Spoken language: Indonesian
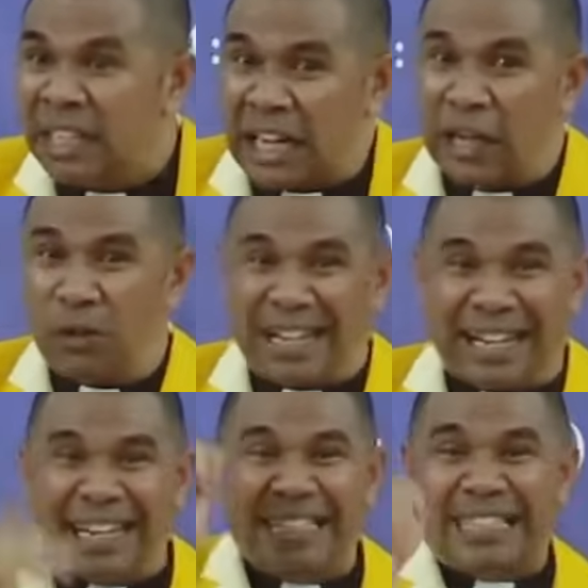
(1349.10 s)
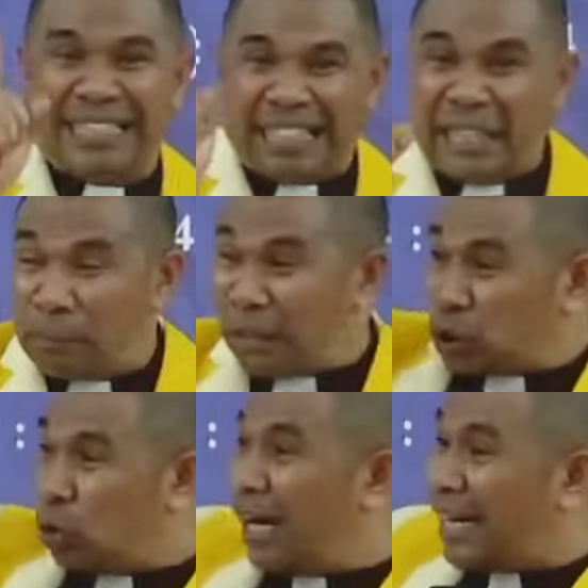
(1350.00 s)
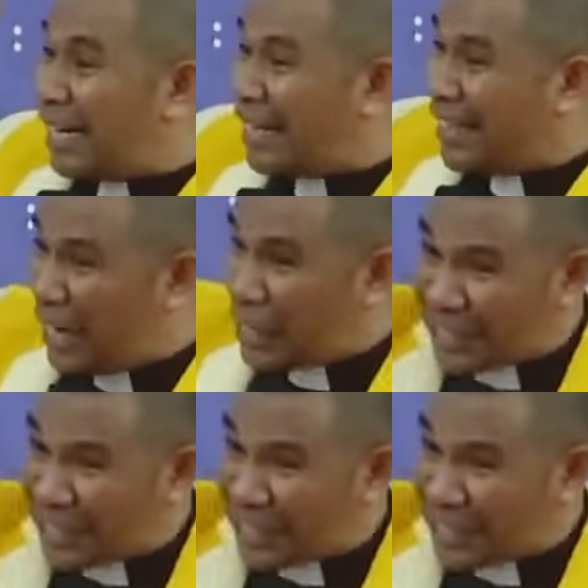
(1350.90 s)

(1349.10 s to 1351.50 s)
Kalau gereja tidak bersuara dengan